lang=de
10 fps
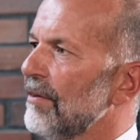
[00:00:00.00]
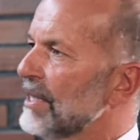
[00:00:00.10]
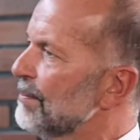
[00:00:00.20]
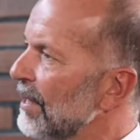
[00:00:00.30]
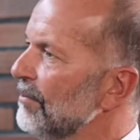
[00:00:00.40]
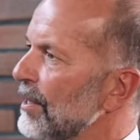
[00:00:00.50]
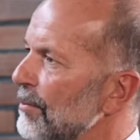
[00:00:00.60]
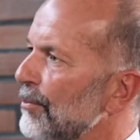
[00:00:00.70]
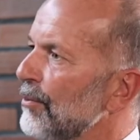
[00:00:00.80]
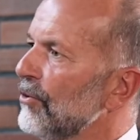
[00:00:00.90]
was machen
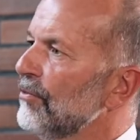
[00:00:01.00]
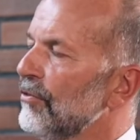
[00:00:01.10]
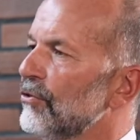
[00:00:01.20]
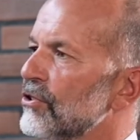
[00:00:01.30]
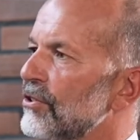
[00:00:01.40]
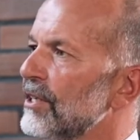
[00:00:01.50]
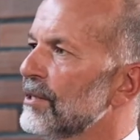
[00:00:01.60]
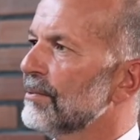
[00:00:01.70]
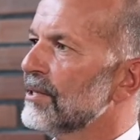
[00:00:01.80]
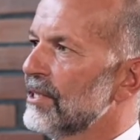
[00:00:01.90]
Wärmepumpen und wie funktioniert
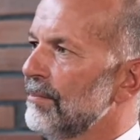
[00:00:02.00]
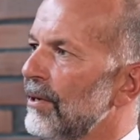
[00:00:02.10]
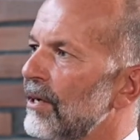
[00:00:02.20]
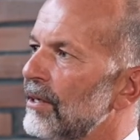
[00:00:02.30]
das Prinzip?